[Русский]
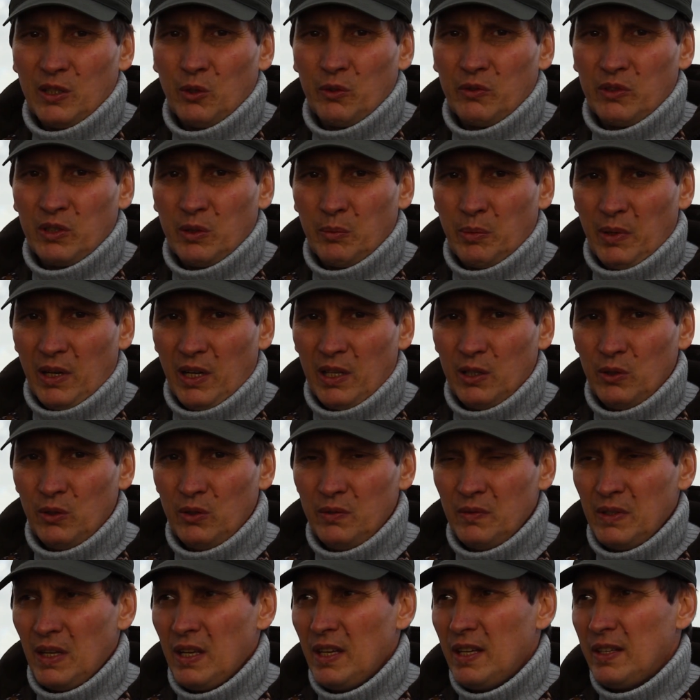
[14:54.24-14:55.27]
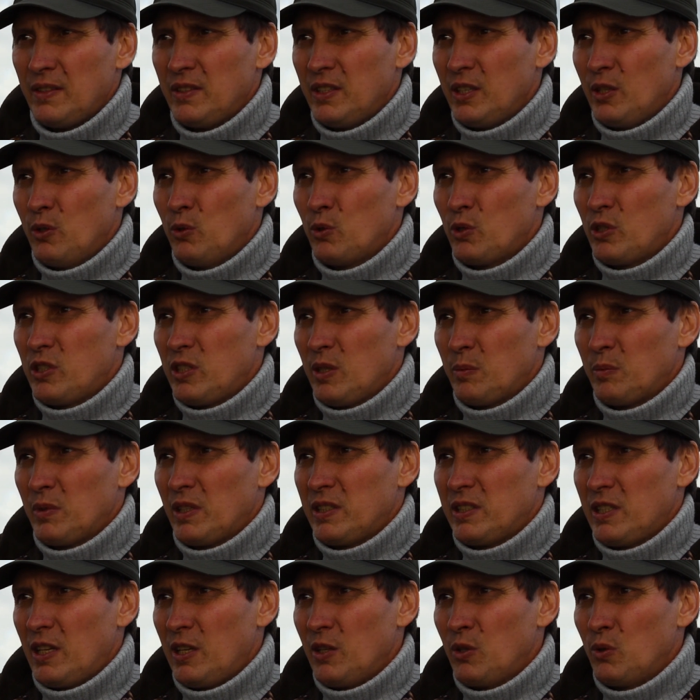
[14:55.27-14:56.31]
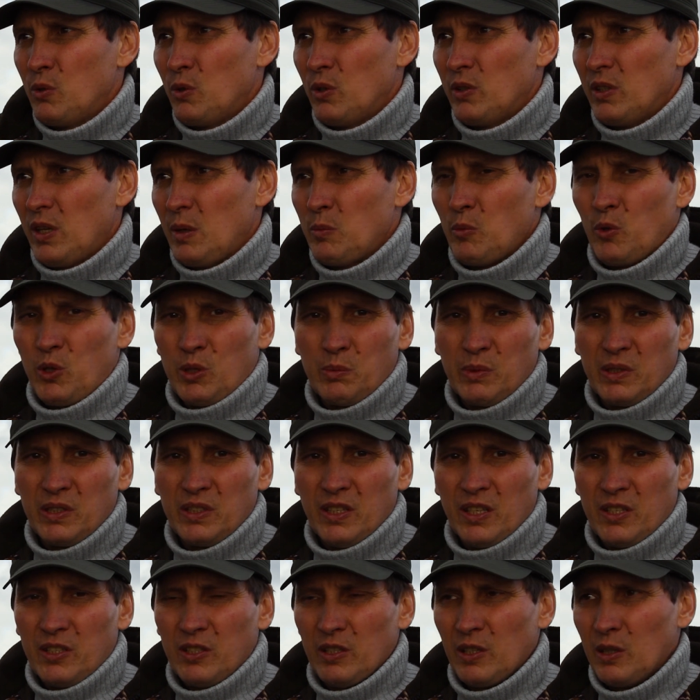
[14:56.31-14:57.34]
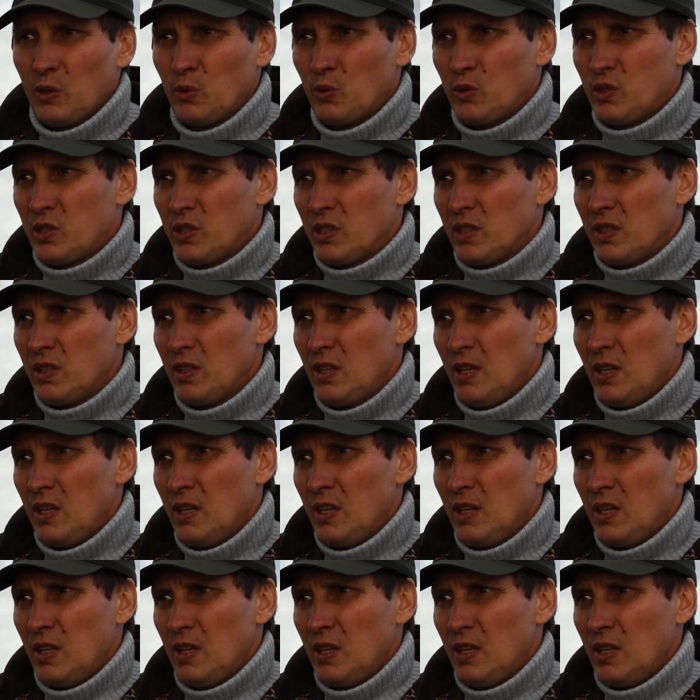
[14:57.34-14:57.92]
ловят на поролон, не хуже, чем на силикон, а может быть даже лучше,